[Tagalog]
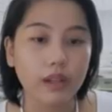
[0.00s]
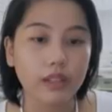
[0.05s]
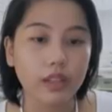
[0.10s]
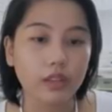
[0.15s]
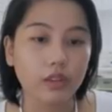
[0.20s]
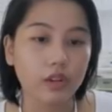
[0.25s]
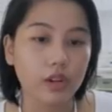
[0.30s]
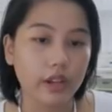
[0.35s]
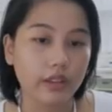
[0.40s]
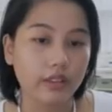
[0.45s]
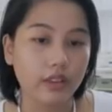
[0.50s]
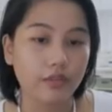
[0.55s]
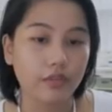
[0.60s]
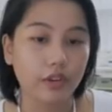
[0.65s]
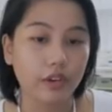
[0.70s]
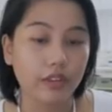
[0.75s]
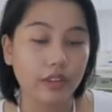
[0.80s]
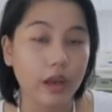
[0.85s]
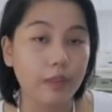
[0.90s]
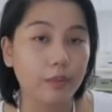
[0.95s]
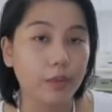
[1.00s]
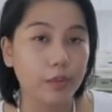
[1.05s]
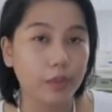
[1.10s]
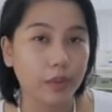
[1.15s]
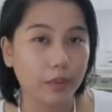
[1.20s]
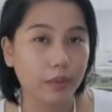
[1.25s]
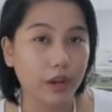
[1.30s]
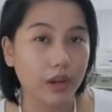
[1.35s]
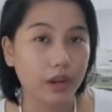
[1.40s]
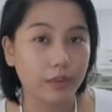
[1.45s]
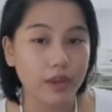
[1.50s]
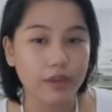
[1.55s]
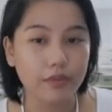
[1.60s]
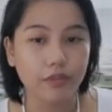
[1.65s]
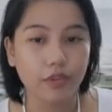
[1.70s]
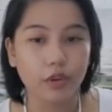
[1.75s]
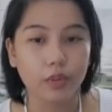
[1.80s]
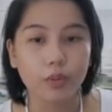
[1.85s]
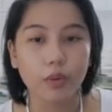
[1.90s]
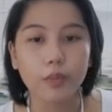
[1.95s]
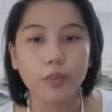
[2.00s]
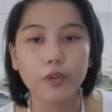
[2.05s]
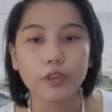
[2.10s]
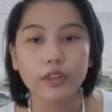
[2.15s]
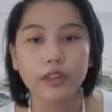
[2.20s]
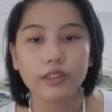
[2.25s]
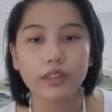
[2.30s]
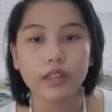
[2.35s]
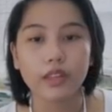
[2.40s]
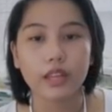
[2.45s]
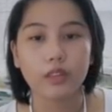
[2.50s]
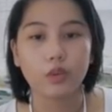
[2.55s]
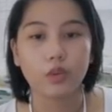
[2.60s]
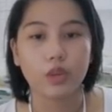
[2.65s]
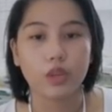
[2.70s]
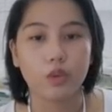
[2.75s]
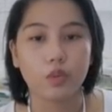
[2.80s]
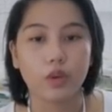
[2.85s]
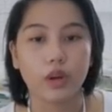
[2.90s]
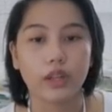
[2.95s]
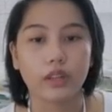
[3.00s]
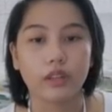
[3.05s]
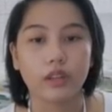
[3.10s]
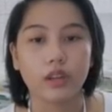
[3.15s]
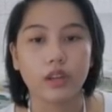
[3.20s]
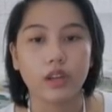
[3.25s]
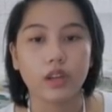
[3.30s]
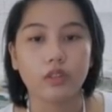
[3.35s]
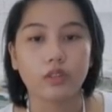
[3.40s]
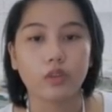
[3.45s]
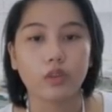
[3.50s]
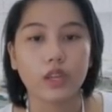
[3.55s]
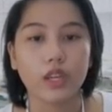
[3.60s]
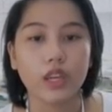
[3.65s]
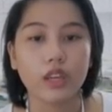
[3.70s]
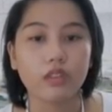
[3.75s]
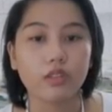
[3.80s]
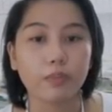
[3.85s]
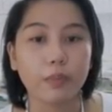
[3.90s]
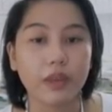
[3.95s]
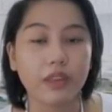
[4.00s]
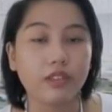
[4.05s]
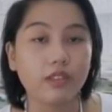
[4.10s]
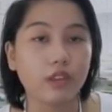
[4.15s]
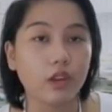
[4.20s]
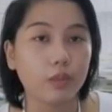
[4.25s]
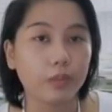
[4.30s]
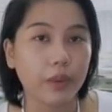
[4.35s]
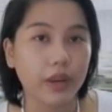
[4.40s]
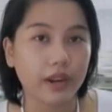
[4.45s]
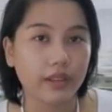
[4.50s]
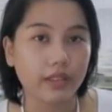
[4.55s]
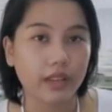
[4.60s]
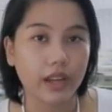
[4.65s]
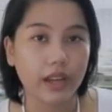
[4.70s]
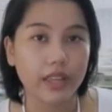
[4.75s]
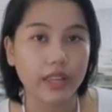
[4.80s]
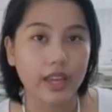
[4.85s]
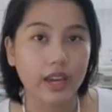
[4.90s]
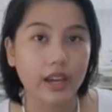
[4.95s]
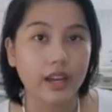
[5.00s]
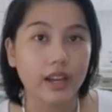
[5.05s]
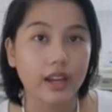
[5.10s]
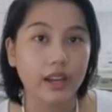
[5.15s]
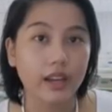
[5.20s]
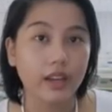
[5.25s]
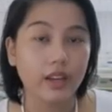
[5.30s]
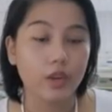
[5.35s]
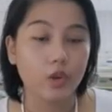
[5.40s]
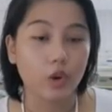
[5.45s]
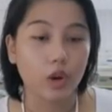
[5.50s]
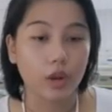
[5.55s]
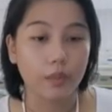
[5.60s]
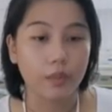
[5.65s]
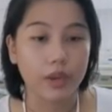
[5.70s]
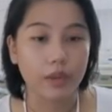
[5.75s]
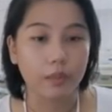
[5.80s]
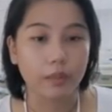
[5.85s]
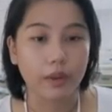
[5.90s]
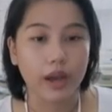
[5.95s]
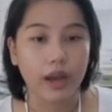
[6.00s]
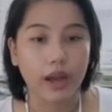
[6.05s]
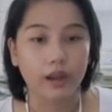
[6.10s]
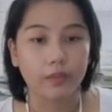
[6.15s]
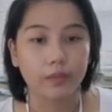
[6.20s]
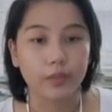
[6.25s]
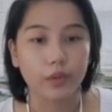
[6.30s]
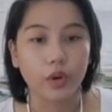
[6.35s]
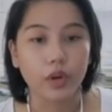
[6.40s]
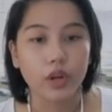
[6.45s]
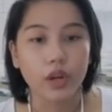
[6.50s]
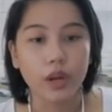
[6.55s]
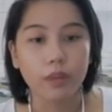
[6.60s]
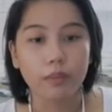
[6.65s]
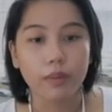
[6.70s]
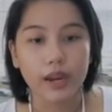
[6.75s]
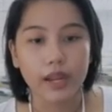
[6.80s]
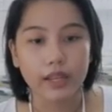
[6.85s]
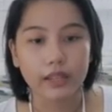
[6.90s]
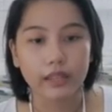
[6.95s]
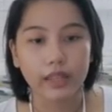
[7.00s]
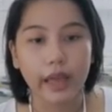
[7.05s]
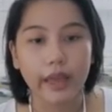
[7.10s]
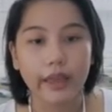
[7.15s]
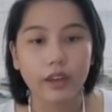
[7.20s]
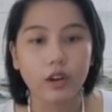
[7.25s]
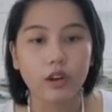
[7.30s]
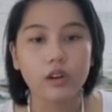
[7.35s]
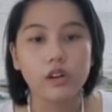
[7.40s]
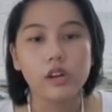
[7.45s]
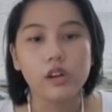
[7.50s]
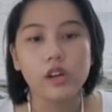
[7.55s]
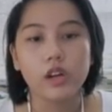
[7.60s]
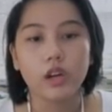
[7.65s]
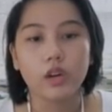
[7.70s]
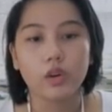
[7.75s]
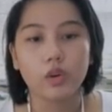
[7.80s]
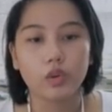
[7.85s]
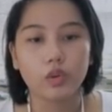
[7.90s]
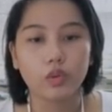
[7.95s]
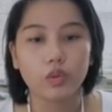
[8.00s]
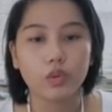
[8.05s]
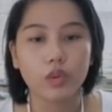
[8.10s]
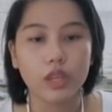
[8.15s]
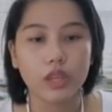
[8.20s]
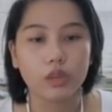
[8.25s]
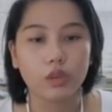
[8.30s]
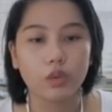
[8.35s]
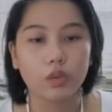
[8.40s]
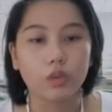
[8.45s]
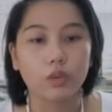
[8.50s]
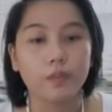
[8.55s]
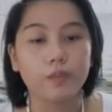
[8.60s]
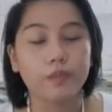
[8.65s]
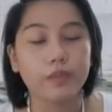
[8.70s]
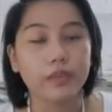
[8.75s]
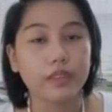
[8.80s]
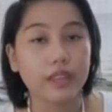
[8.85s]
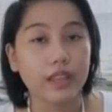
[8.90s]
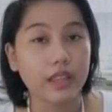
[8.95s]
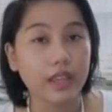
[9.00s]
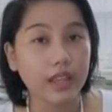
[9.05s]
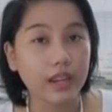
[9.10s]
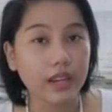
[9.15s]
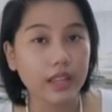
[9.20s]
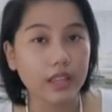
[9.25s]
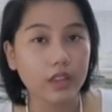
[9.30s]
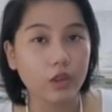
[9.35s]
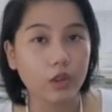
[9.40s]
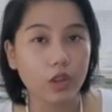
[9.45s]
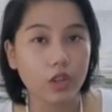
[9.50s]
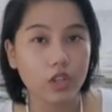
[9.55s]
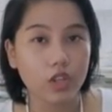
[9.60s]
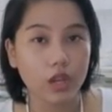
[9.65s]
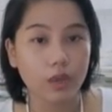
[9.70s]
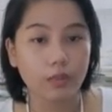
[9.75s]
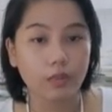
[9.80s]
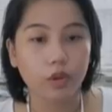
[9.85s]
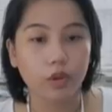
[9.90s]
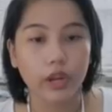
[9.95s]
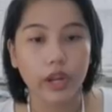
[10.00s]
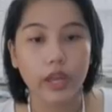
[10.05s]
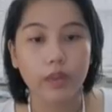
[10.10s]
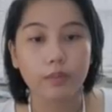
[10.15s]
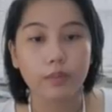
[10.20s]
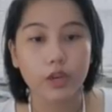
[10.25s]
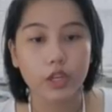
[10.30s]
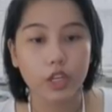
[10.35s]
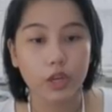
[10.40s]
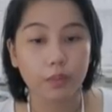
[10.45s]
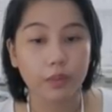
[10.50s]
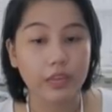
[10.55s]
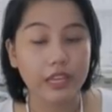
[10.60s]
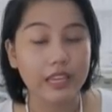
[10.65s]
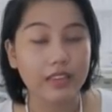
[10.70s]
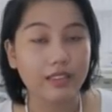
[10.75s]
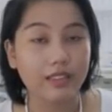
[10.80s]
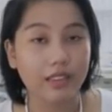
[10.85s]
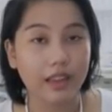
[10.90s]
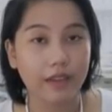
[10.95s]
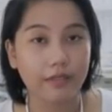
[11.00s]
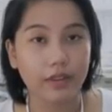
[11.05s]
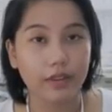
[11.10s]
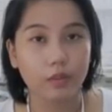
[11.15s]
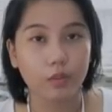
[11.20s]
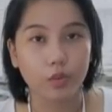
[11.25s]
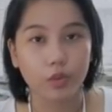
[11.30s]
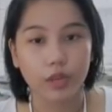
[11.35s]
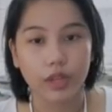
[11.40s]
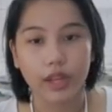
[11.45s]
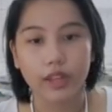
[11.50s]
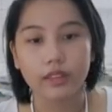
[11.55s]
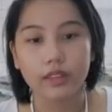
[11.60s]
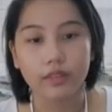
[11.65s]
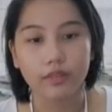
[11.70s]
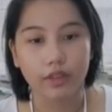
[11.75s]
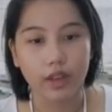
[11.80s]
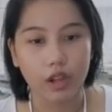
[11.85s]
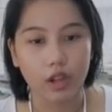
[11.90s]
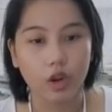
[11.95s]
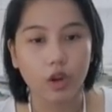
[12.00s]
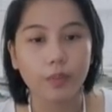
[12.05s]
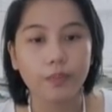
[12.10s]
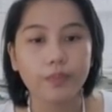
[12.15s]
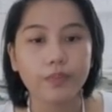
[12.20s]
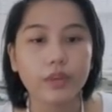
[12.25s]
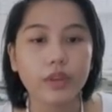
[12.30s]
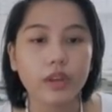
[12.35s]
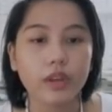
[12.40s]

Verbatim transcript: na to, let's say for example, pag mga B4, pupunta sa knight to D1. So, naging space yon para sa kanyang yung kabingbang, no? Balik tayo, rook to D2. Tinira dito ni JM Torre ay bishop E7 muna, develop,